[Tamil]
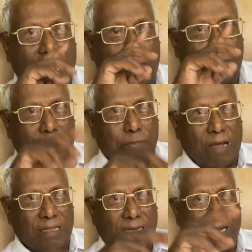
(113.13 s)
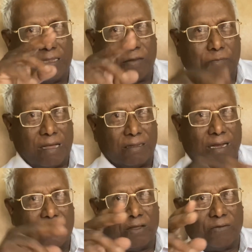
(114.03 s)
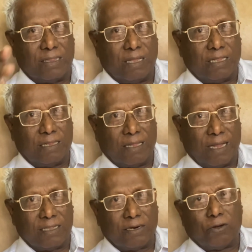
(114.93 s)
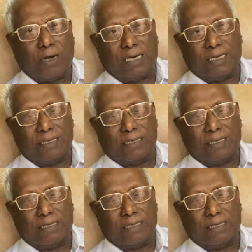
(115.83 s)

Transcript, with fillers: அப்படி பாதுகாத்து பாதுகாத்து வந்தது தான் திருக்குறள்